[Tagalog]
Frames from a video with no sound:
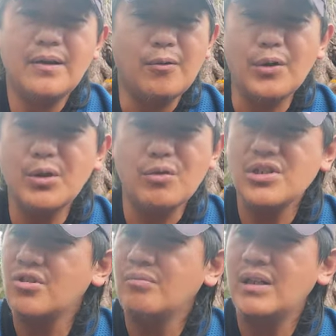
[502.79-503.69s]
We
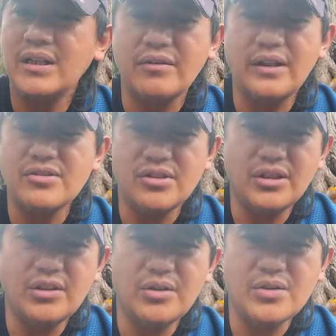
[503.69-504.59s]
question many things
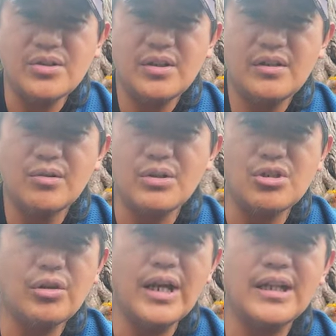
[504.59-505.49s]
iti Dios.
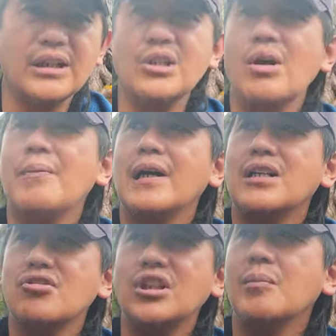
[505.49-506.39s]
Questionaran tayo apay
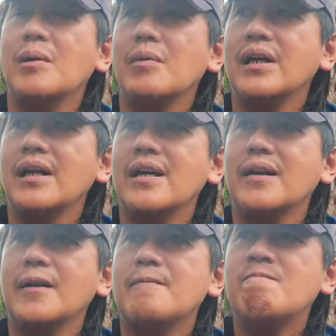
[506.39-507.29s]
kasi timang
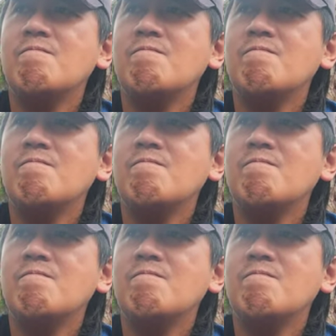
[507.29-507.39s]
mangyari.